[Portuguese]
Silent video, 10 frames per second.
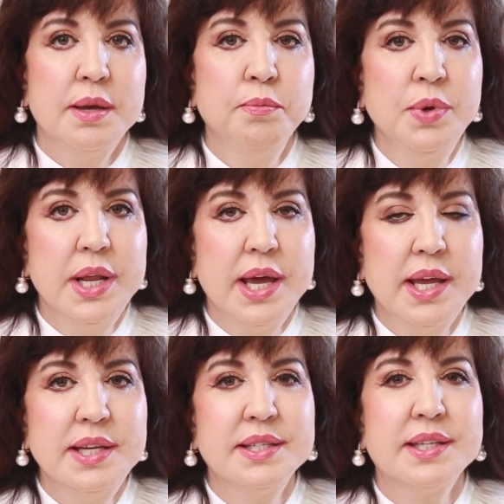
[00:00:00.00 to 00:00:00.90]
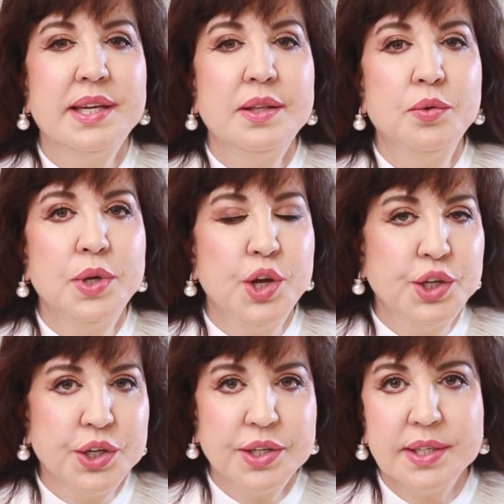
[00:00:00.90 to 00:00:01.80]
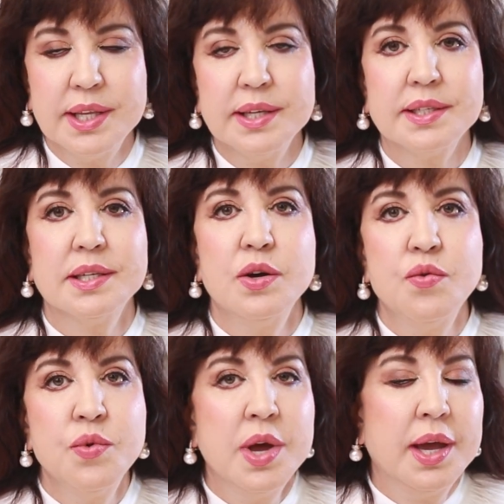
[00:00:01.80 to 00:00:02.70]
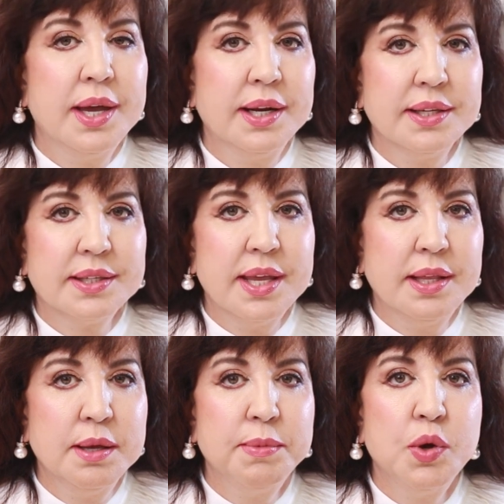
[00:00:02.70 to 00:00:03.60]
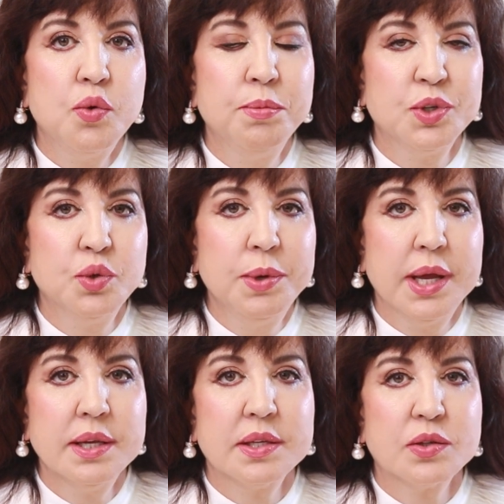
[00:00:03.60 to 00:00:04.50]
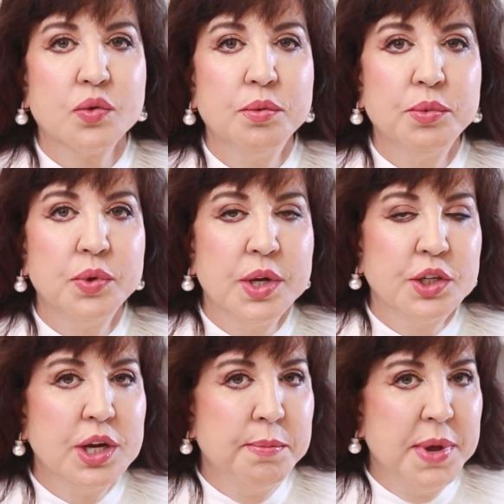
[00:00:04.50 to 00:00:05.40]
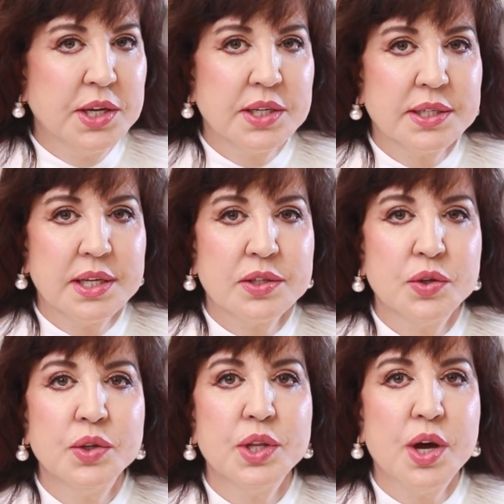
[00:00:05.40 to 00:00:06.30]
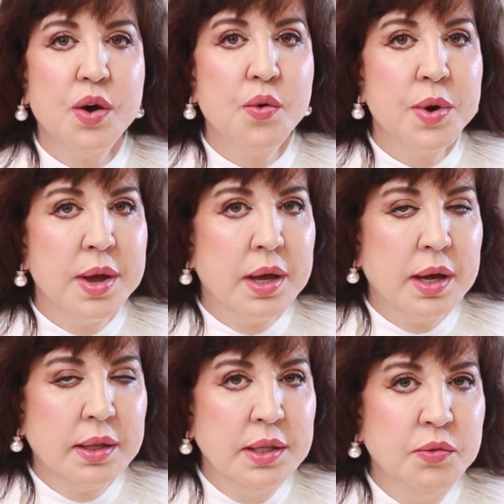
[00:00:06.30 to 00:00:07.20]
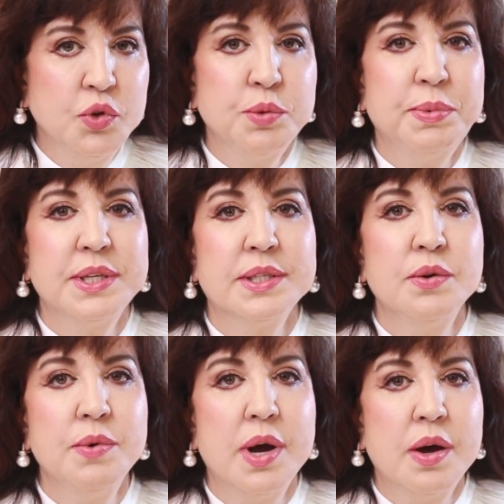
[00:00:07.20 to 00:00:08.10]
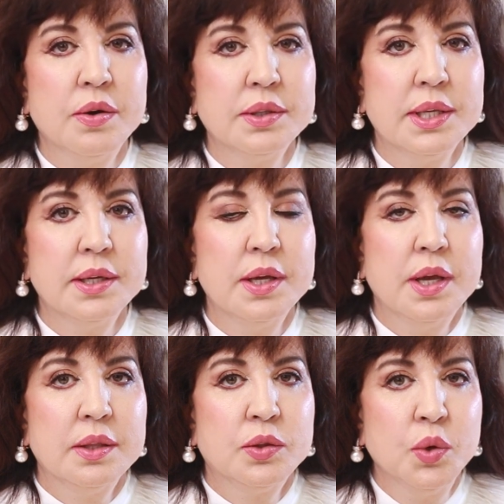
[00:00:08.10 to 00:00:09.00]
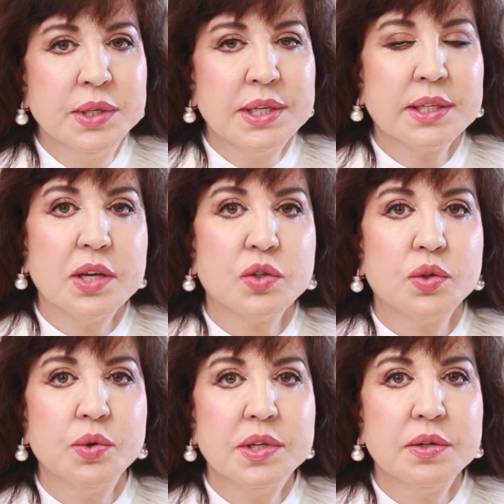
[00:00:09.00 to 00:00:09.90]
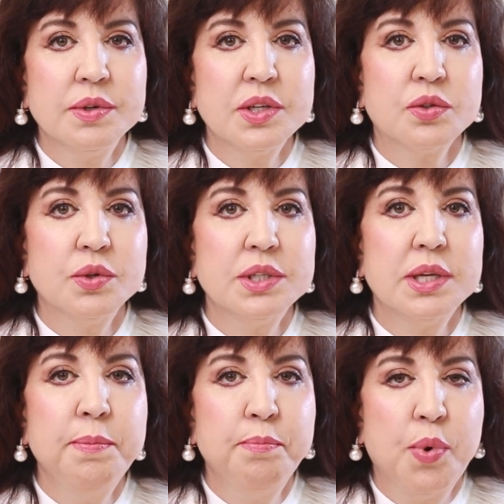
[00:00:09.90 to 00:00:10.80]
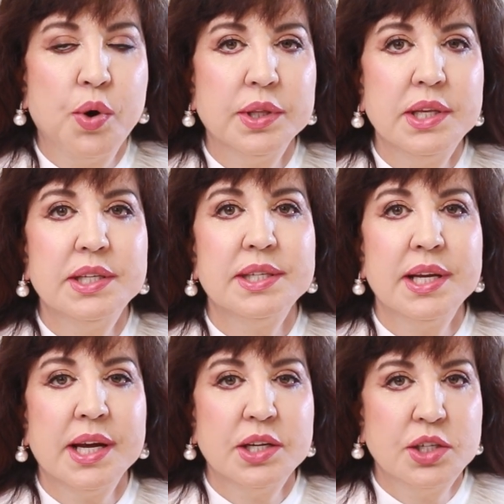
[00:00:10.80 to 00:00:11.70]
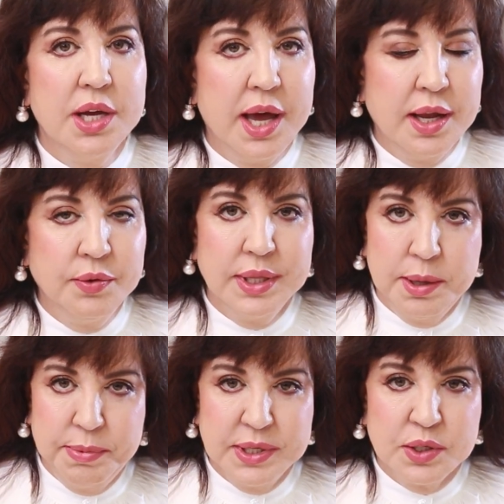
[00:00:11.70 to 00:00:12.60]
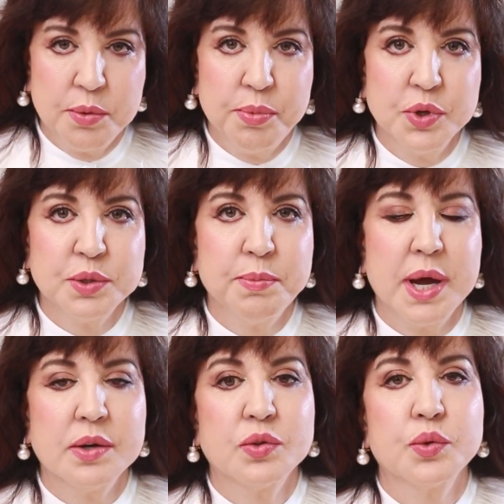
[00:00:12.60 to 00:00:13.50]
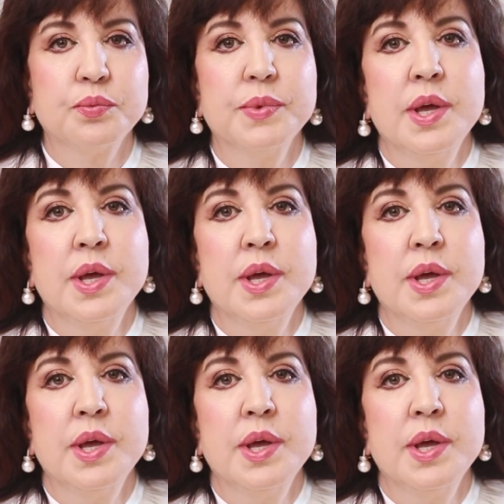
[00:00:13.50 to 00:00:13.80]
Mulheres que durante a gestação elas têm também algumas doenças, como diabetes gestacional, nível de pressão alta. Todas essas questões são questões que podem desencadear uma depressão pós-parto.